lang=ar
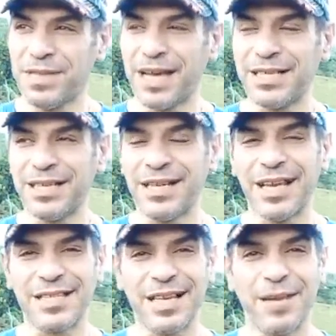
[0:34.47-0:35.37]
يعني
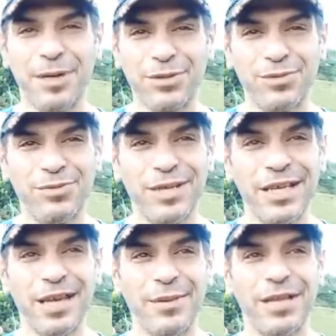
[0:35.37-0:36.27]
الأسئلة برضو
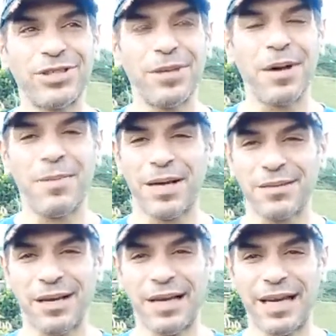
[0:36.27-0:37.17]
والإجابات شبه
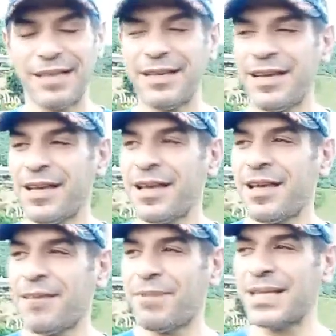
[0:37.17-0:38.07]
بعضها يعني
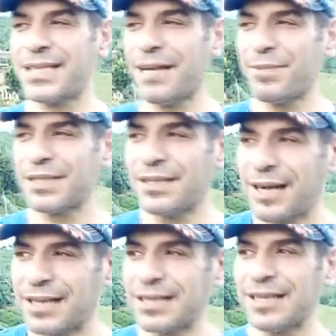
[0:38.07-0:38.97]
بس حبيت
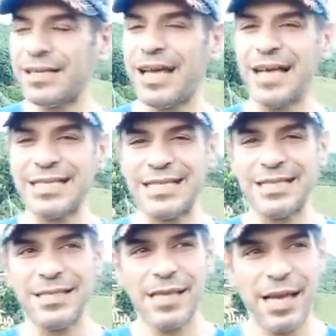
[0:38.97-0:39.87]
النهارده ان انا
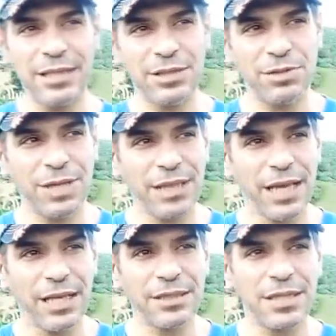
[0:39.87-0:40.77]
هزيد يعني شويه
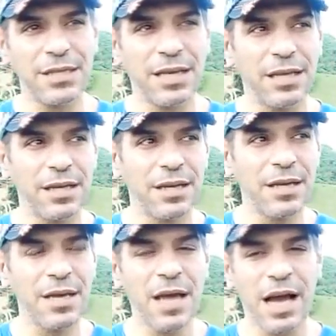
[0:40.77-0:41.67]
حاجات كده صغيره
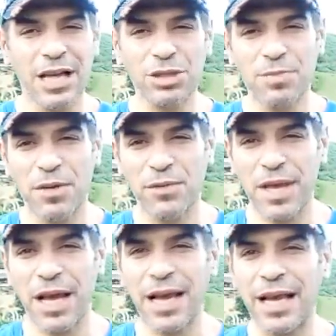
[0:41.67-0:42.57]
هشمل
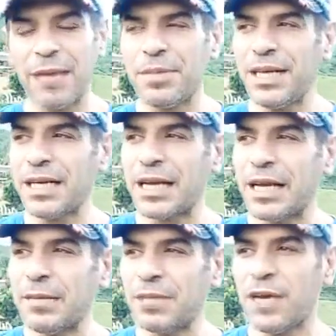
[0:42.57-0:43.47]
فيها الكلام اللي احنا
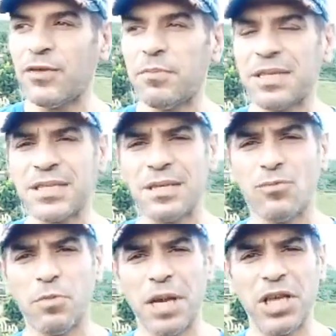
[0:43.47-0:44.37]
اتكلمناه في البث
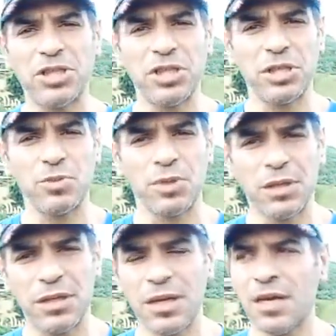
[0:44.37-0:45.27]
المباشر
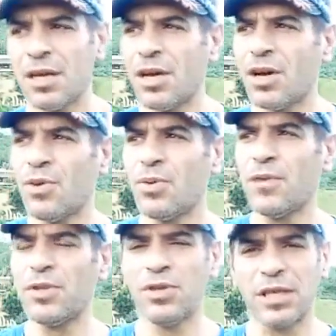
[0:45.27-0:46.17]
وال...
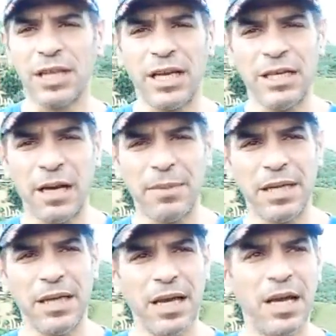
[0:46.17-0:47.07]
والفيديوهات اللي احنا
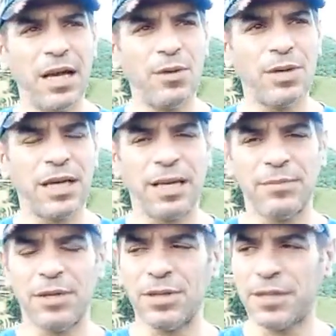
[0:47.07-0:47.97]
عملناها
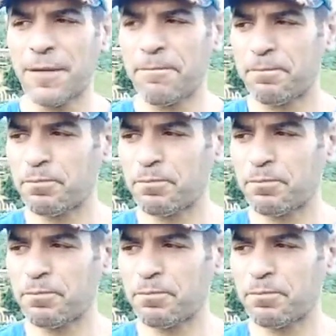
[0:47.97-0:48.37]
والكلام دوت